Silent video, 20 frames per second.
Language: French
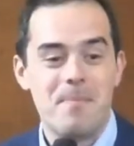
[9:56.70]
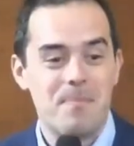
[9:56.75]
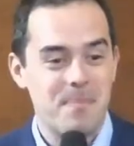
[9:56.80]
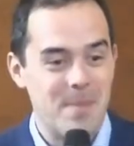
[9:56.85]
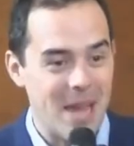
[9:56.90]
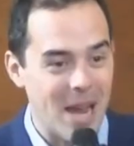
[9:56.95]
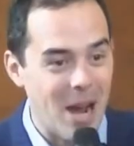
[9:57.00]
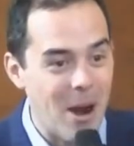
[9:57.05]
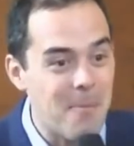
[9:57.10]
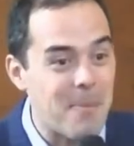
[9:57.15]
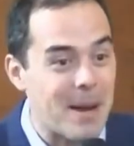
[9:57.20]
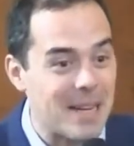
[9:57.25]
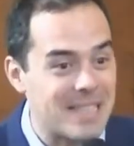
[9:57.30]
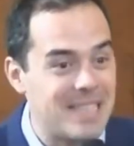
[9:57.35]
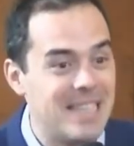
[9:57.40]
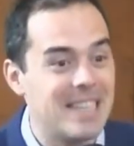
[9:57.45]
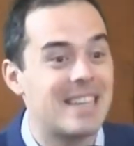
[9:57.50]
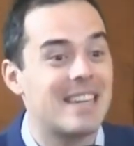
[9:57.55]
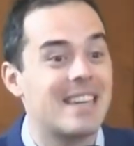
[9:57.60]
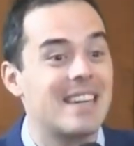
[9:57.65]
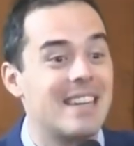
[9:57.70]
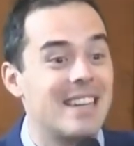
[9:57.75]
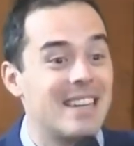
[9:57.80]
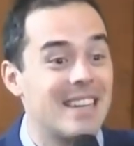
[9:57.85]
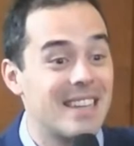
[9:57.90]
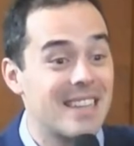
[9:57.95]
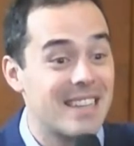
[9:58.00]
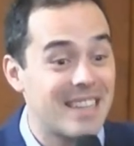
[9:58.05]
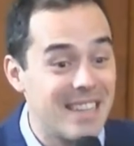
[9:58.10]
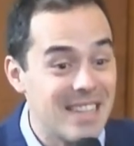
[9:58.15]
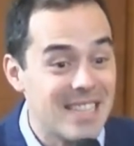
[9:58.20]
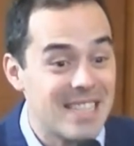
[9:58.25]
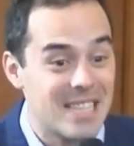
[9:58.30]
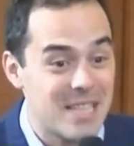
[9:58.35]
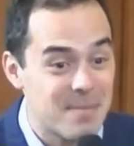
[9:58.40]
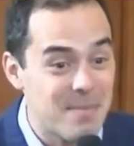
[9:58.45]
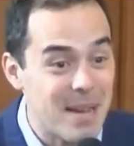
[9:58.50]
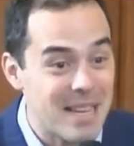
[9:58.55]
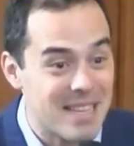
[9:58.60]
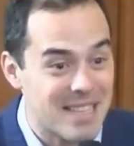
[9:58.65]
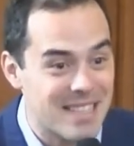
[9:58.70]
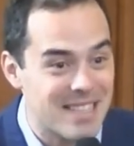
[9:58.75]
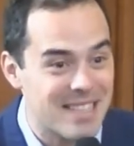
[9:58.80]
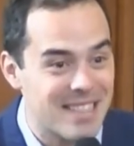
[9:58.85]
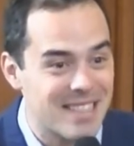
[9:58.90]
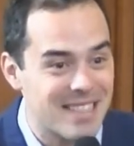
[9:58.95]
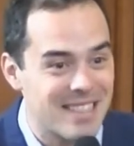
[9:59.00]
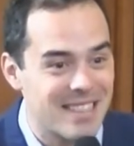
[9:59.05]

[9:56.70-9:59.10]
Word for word: Mais en pratique, qu'est-ce qui se passe